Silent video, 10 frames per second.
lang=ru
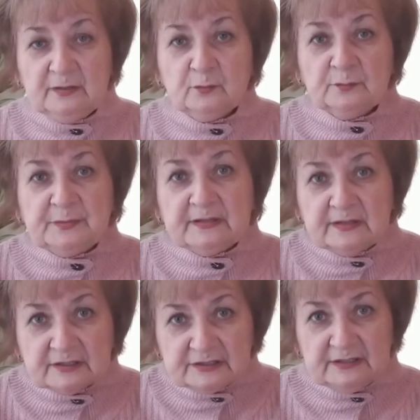И он
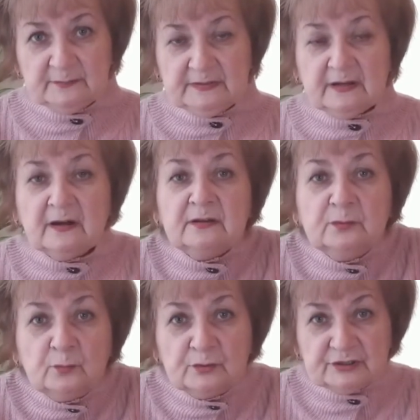предложил мне, как
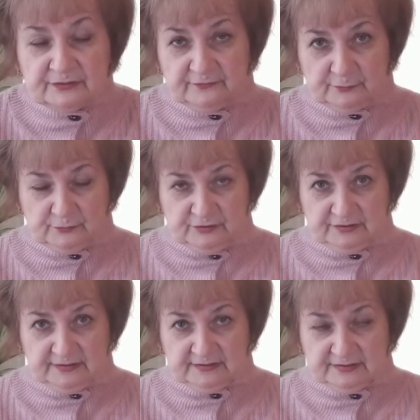лучше
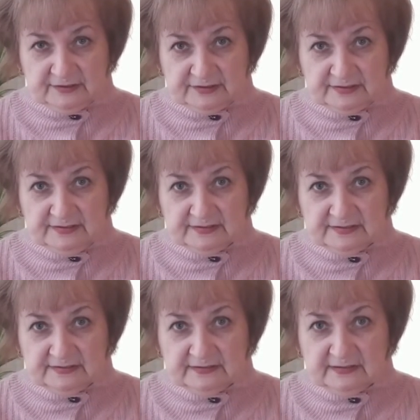выучить латышский
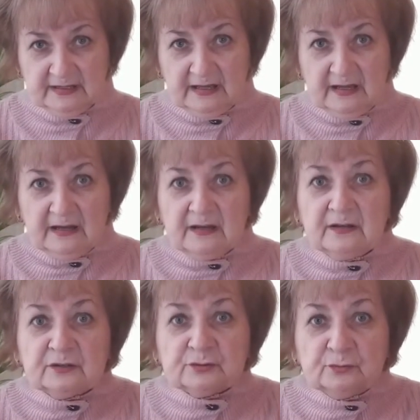язык,
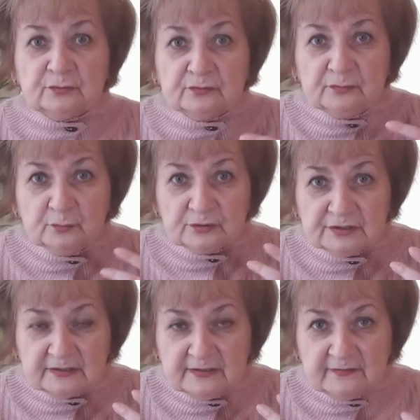что
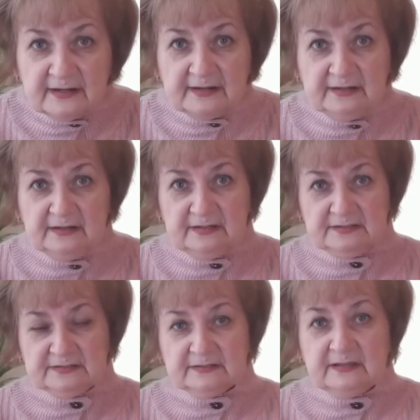нужно
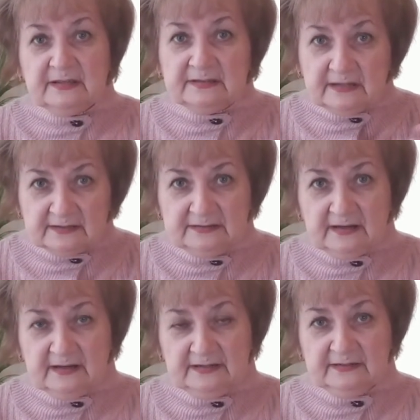говорить, и так
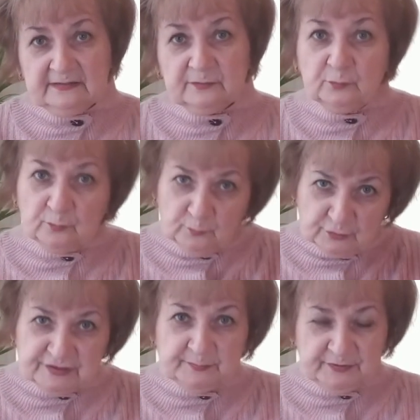далее. Ну,
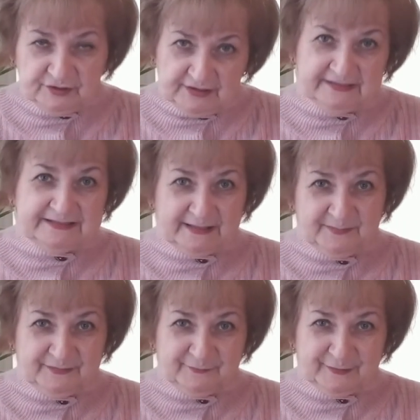можете почитать
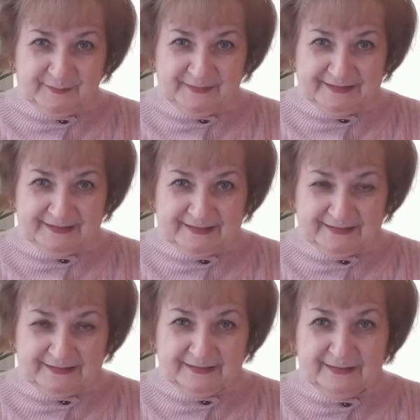сами его
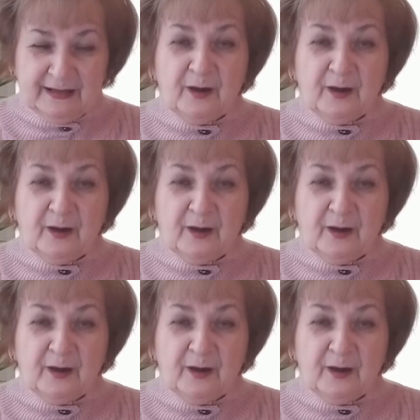комментарии, да?